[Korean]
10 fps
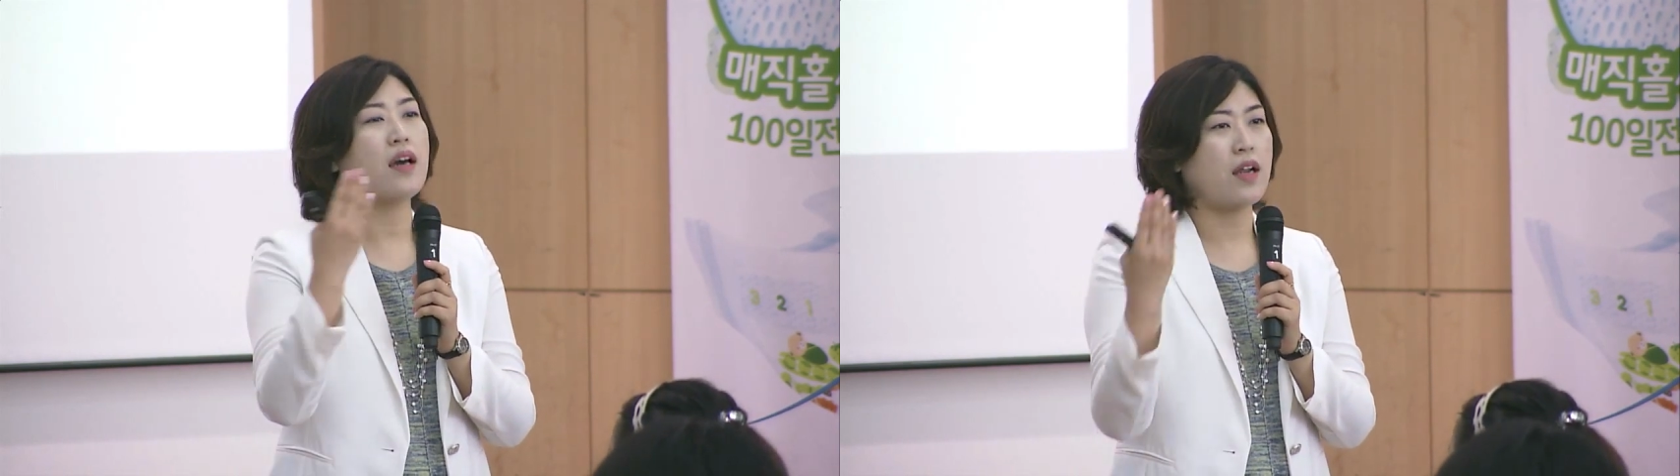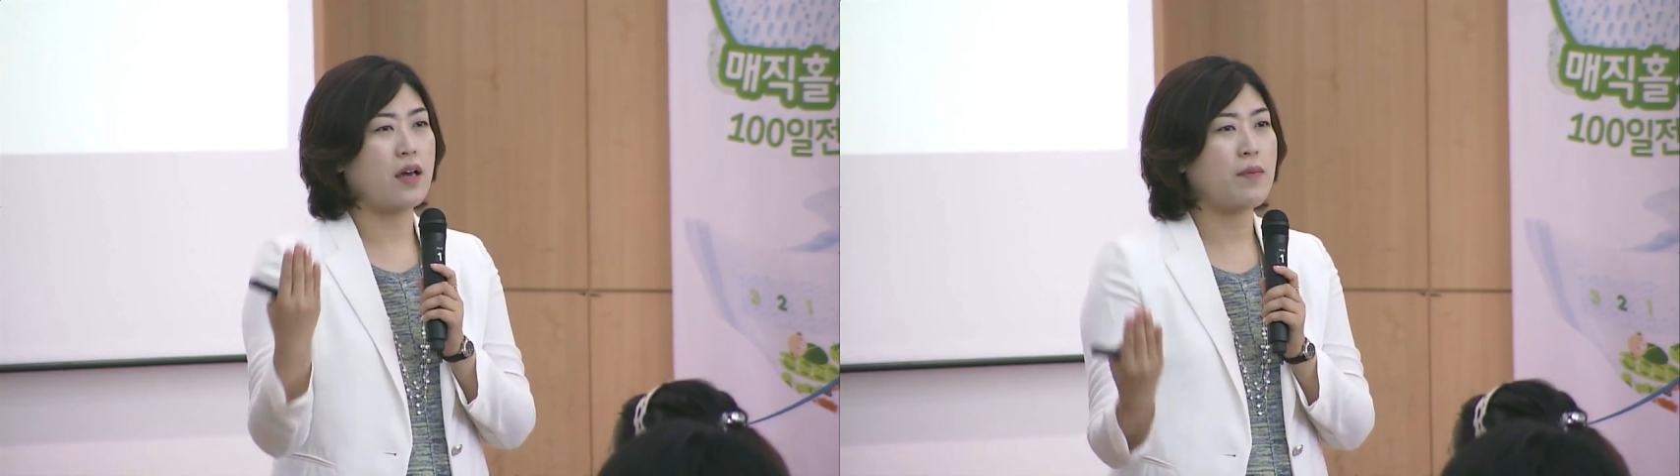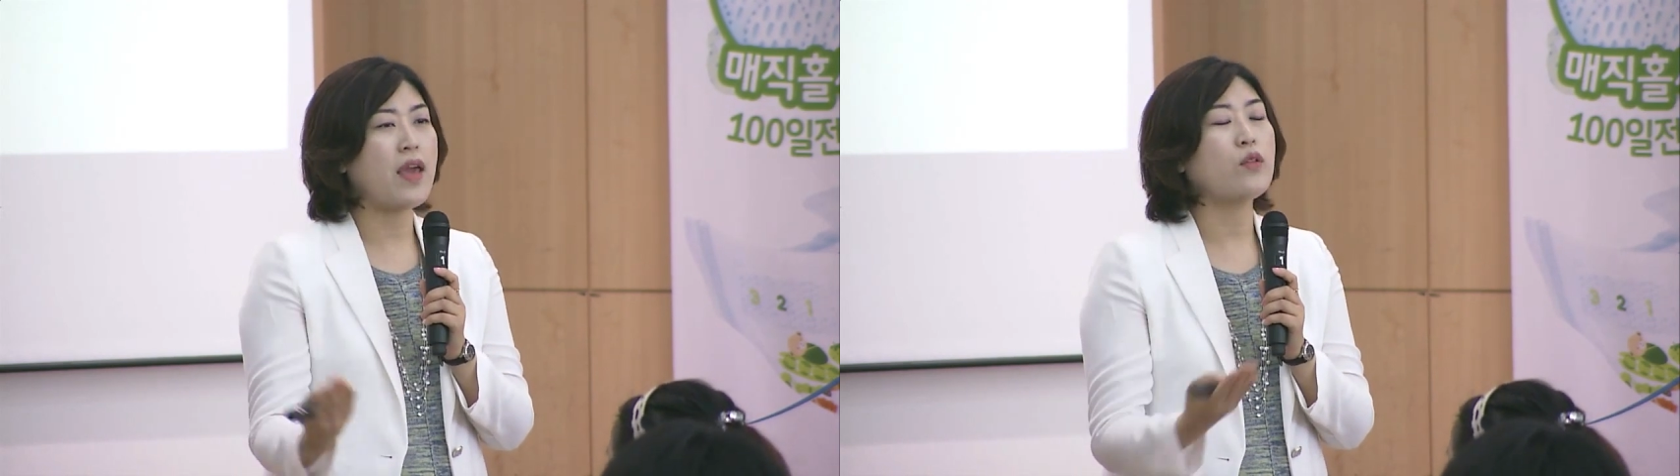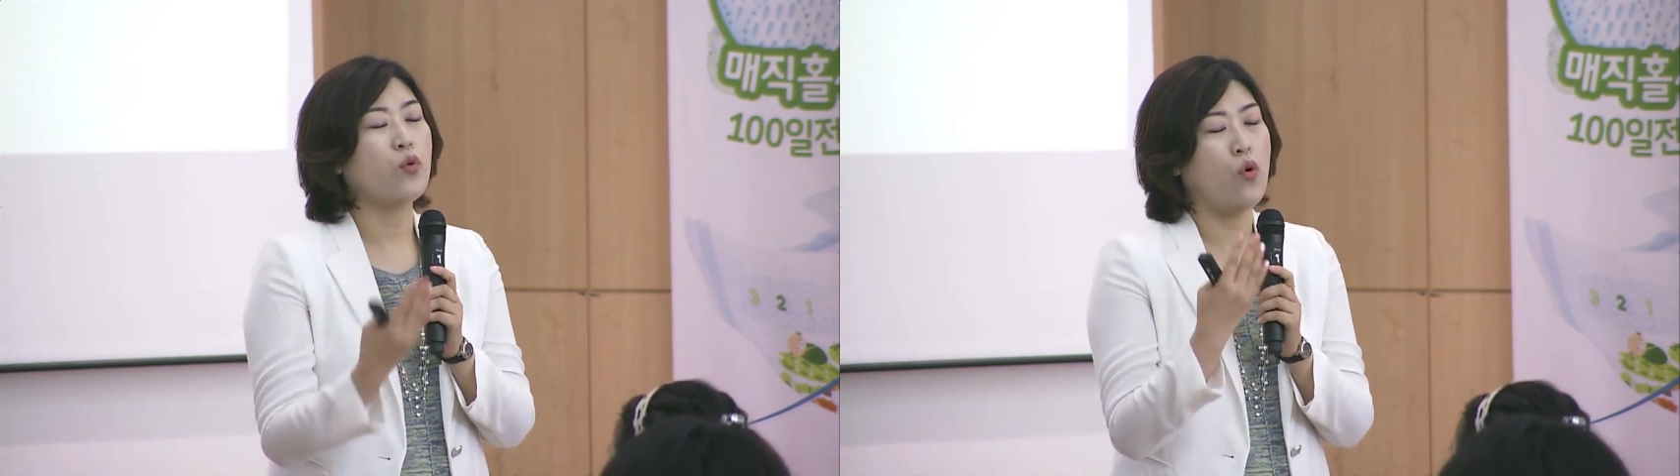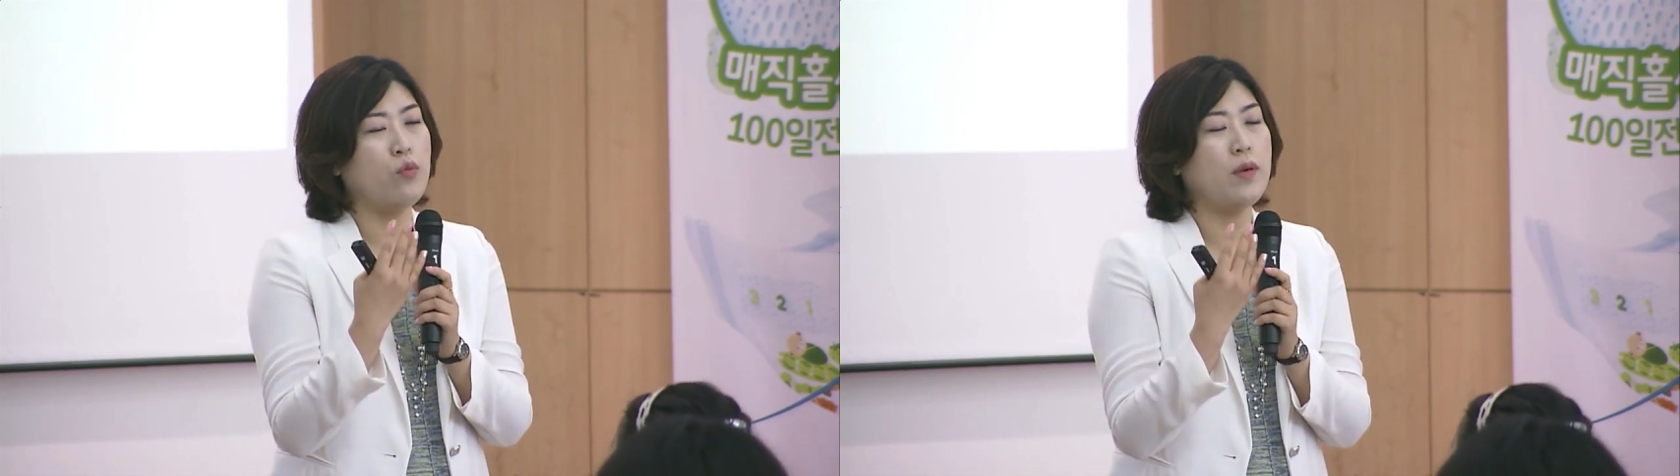사람의
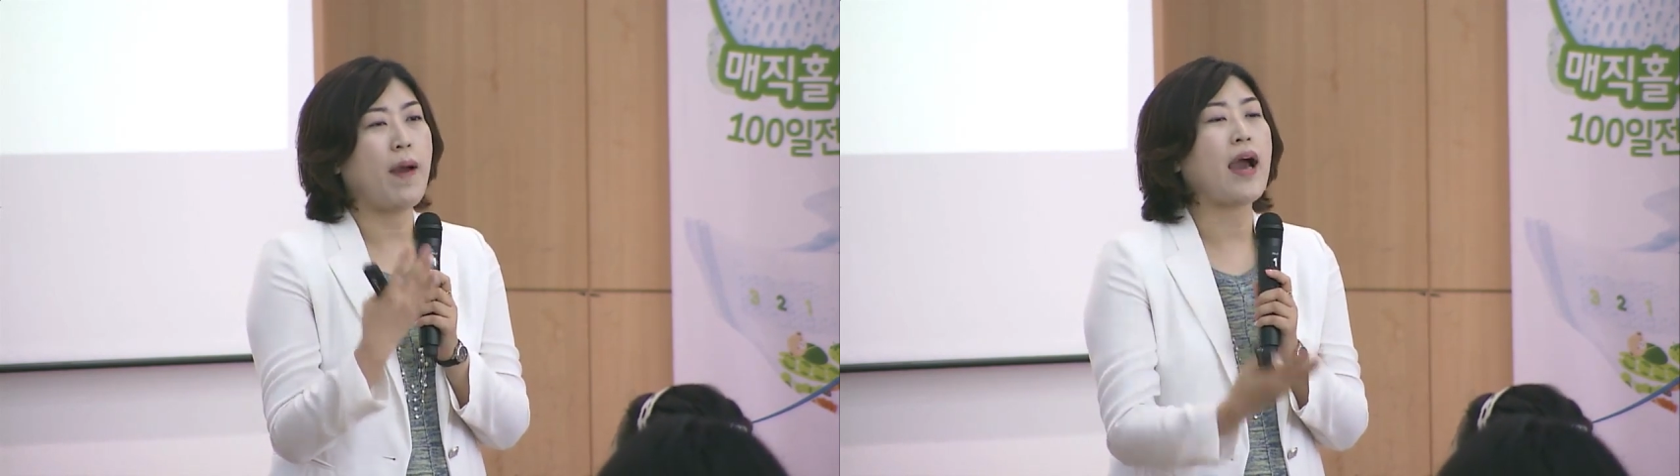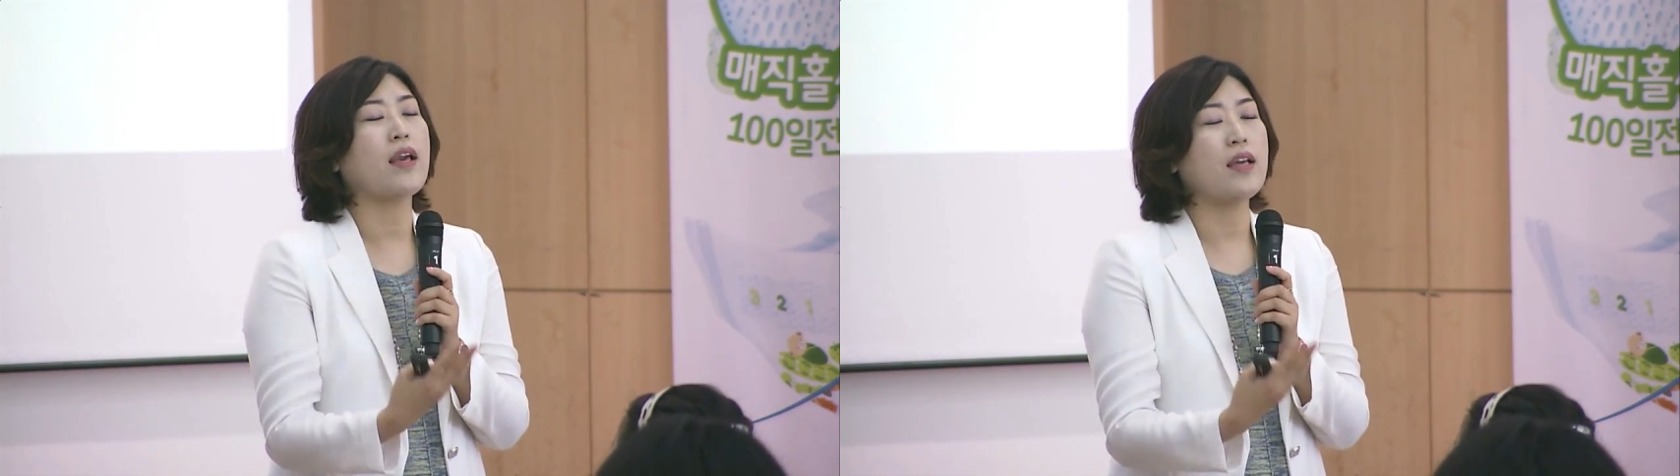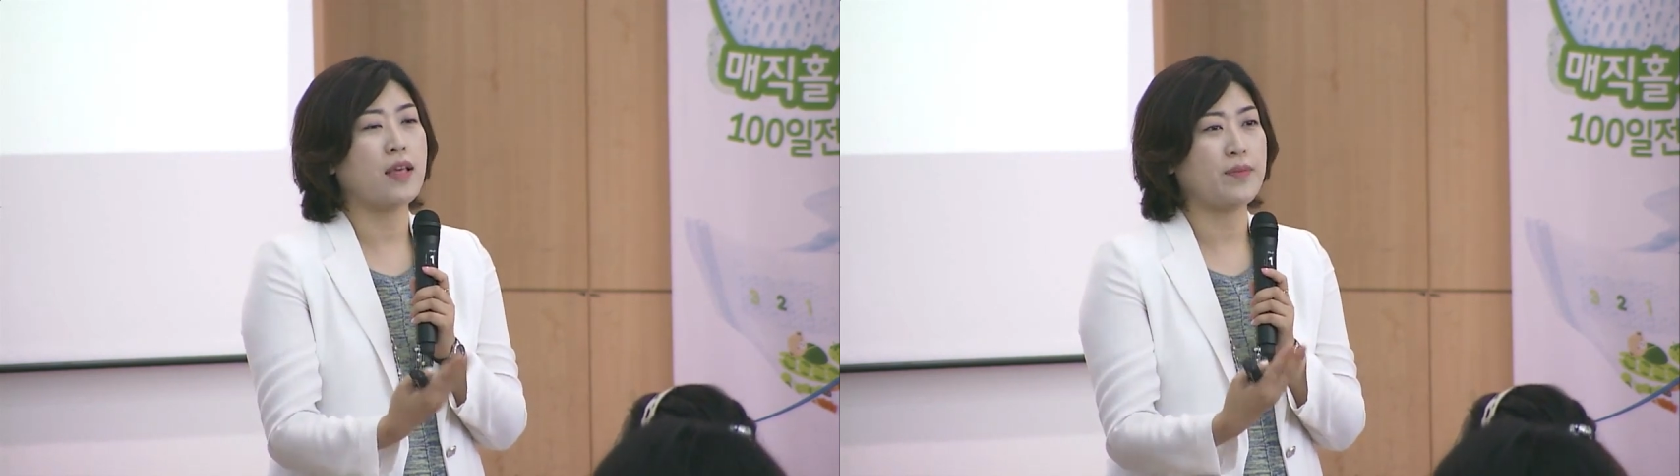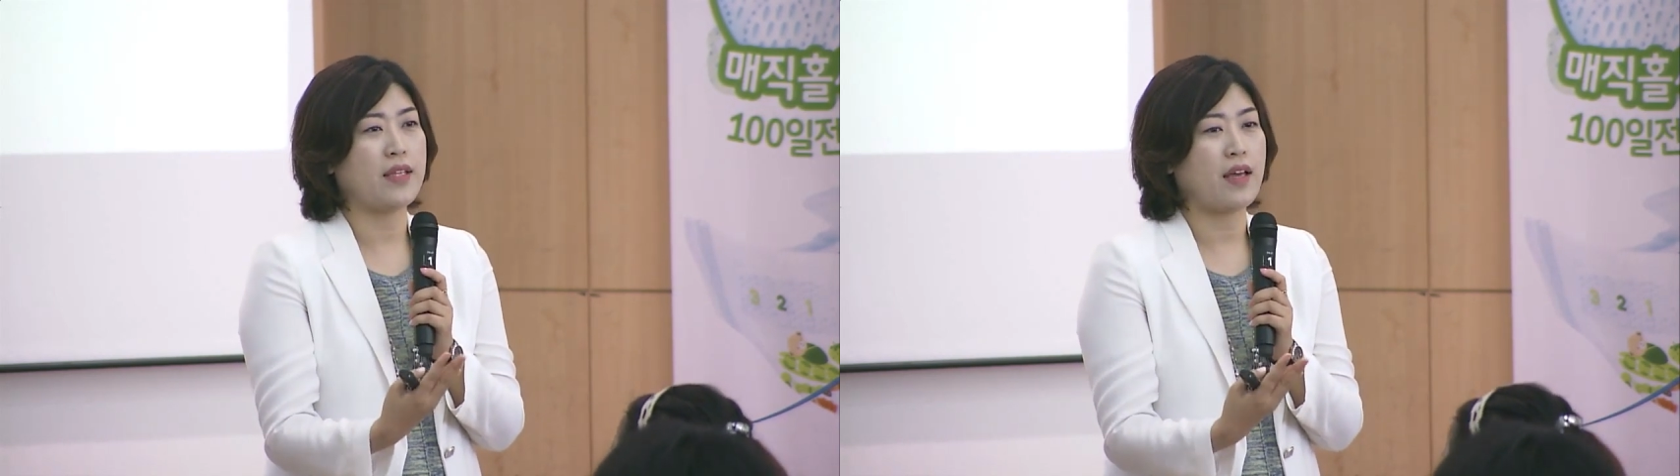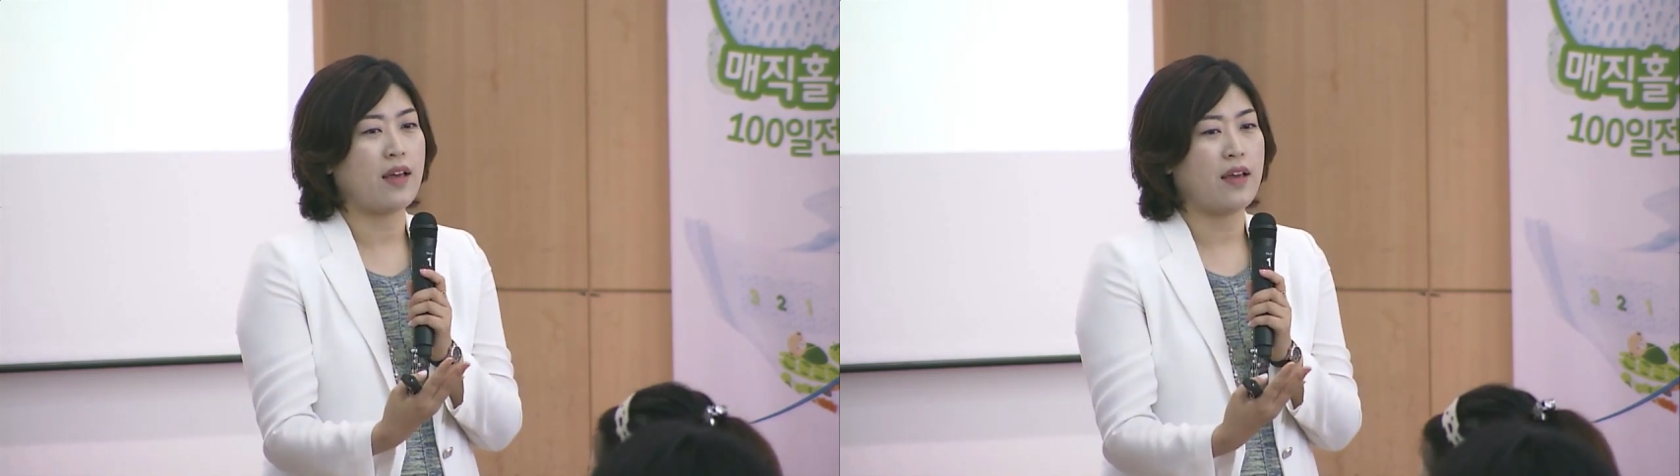도움을 받게
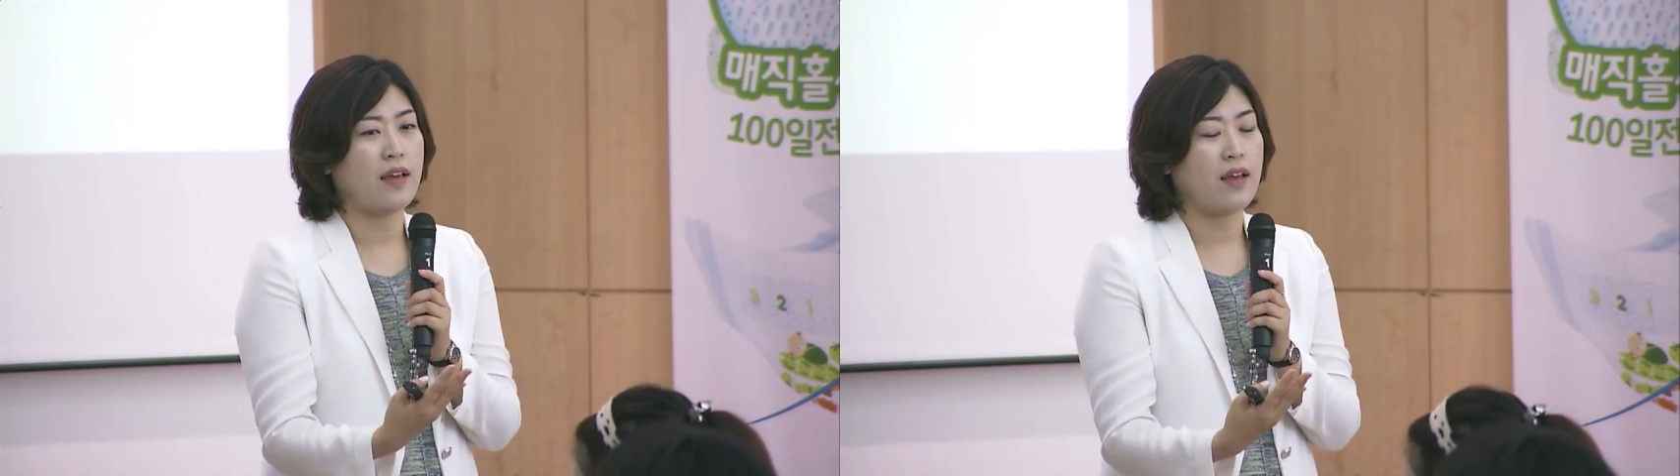됩니다.